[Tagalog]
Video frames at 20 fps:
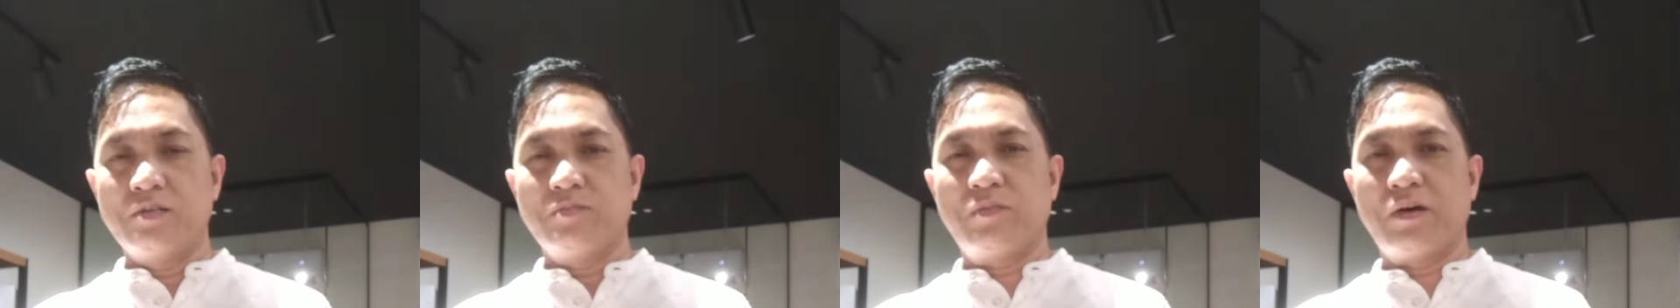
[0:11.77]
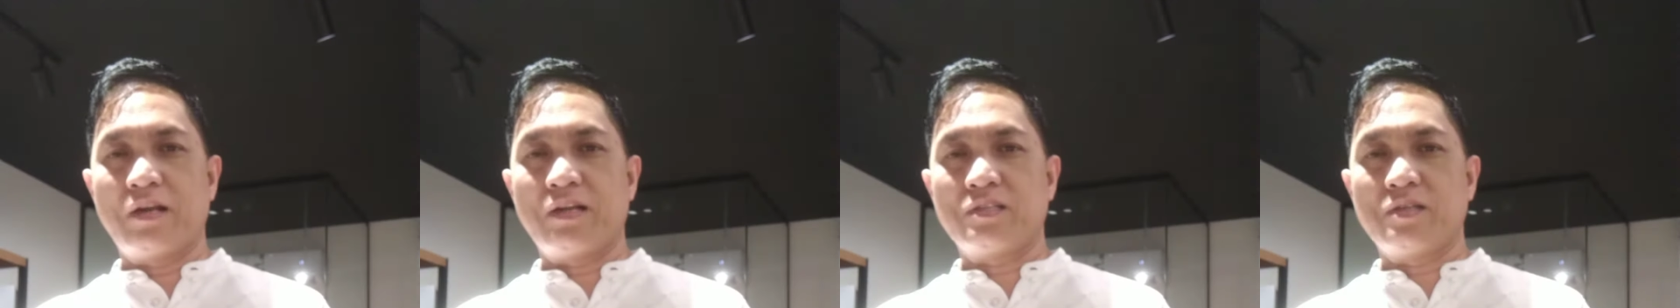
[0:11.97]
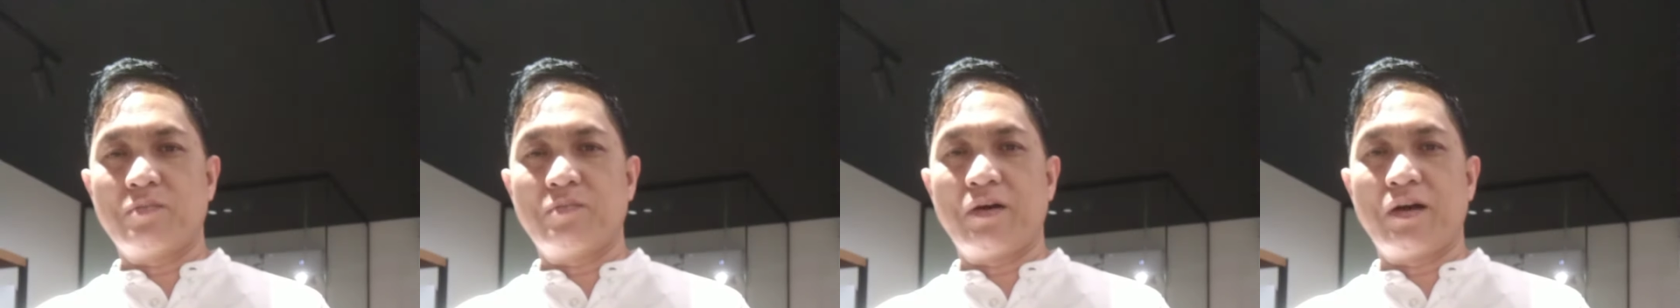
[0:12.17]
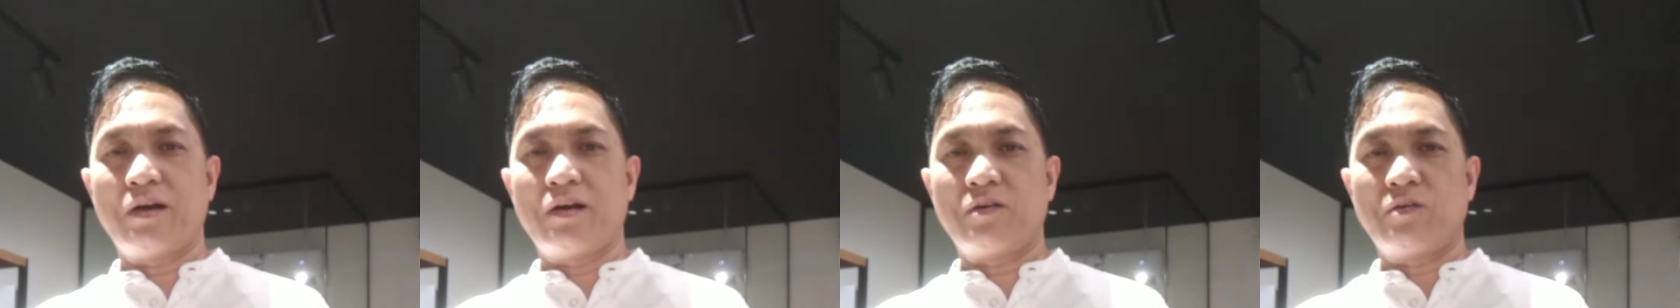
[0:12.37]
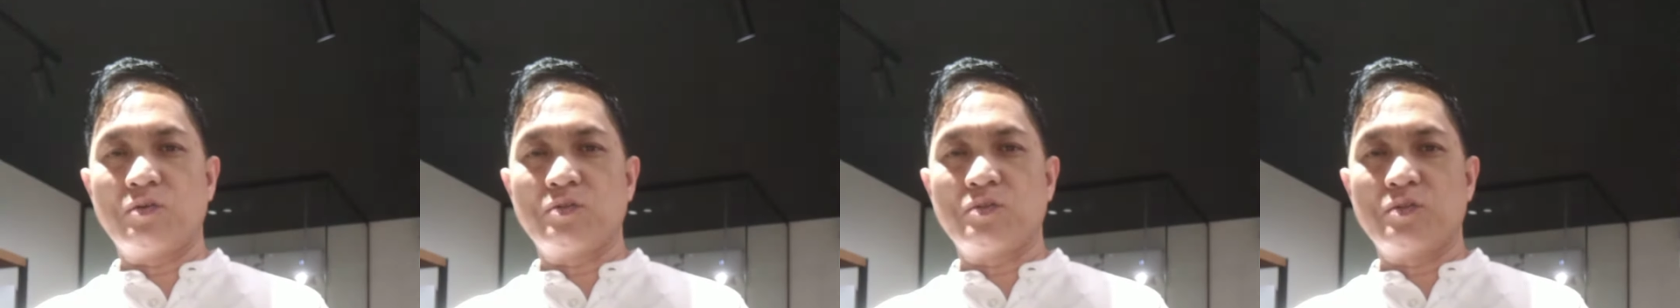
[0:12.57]
para sa
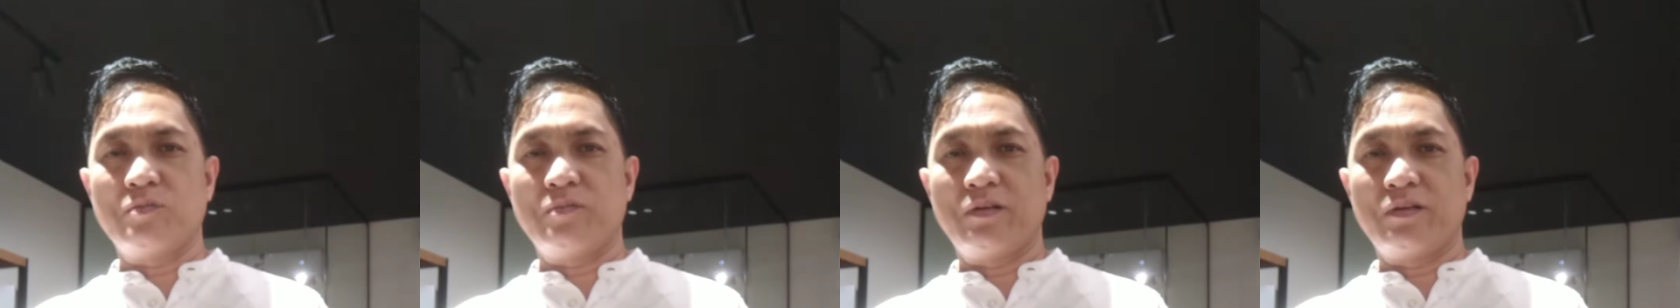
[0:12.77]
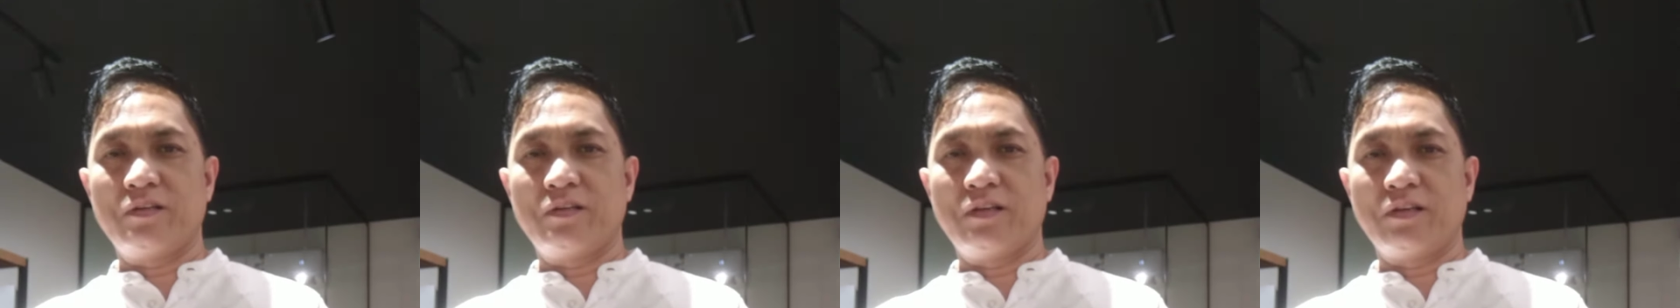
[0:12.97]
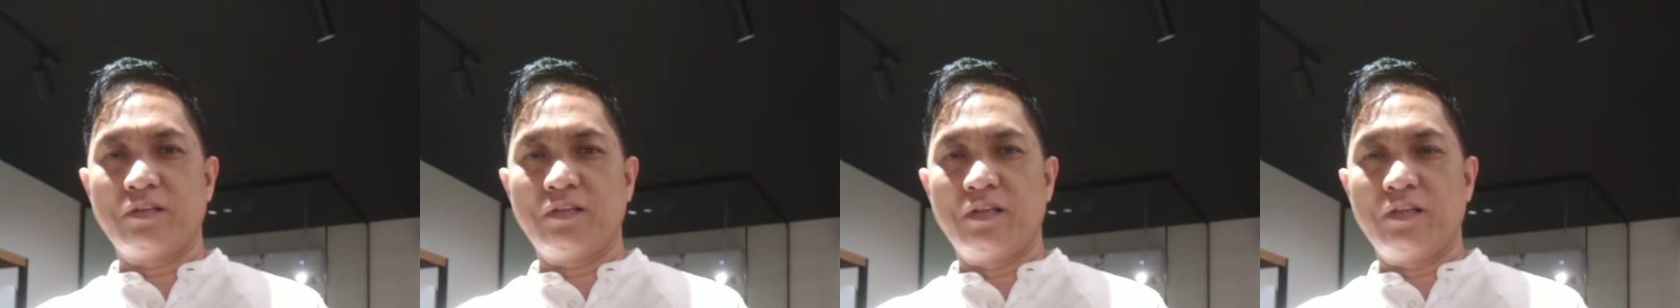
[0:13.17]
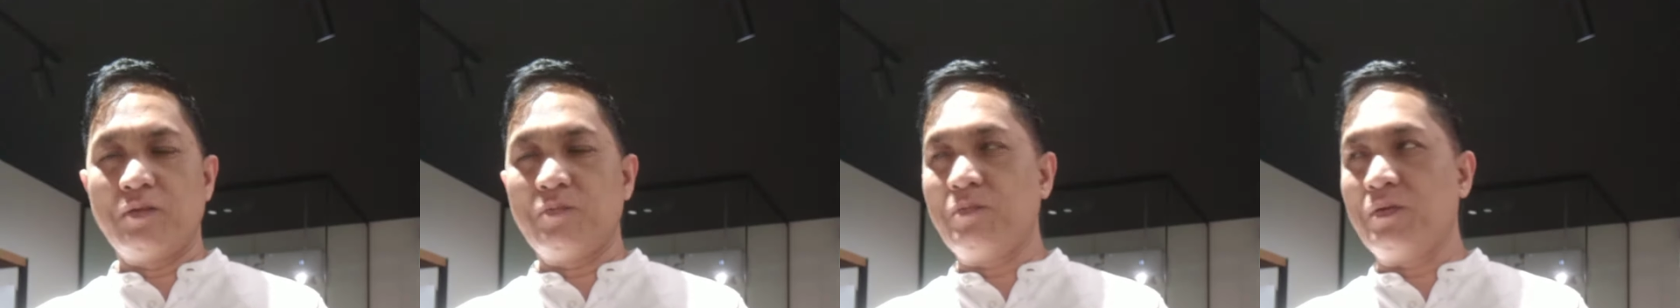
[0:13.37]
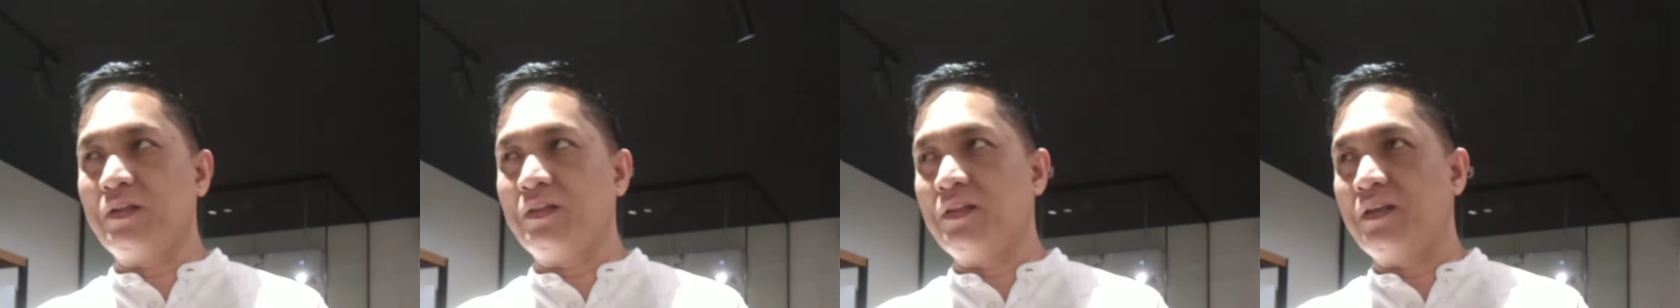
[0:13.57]
mga customer na
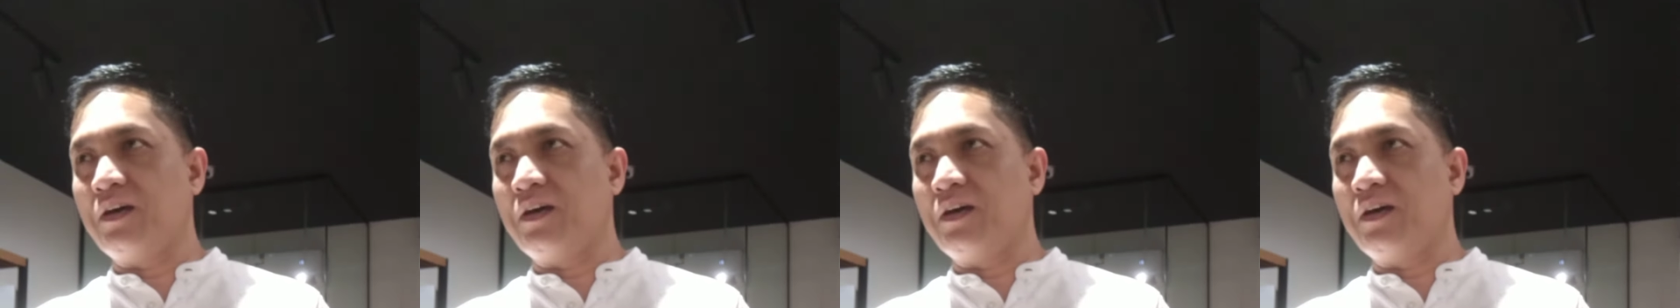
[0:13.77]
nagtitipid